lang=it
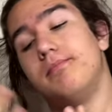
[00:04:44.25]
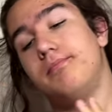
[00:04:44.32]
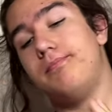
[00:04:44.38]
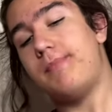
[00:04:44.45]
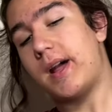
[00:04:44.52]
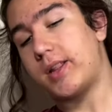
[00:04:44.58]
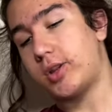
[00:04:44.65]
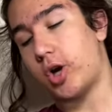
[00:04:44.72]

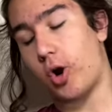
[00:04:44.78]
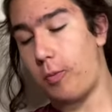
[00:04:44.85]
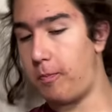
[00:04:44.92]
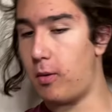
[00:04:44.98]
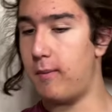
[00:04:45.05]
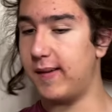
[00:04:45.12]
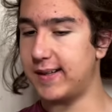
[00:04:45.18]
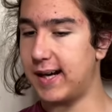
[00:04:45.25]
È troppo
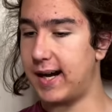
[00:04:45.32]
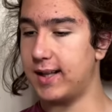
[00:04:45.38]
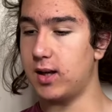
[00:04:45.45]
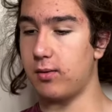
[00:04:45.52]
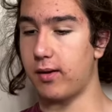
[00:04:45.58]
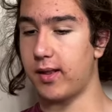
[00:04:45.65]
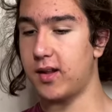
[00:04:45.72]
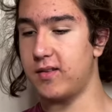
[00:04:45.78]
buggata
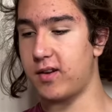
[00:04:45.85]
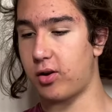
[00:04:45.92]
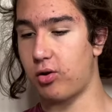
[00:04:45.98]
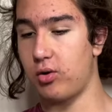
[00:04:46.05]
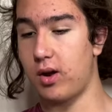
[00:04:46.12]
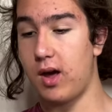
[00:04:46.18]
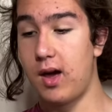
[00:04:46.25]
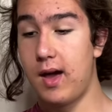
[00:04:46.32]
questa
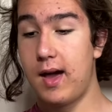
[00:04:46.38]
versione,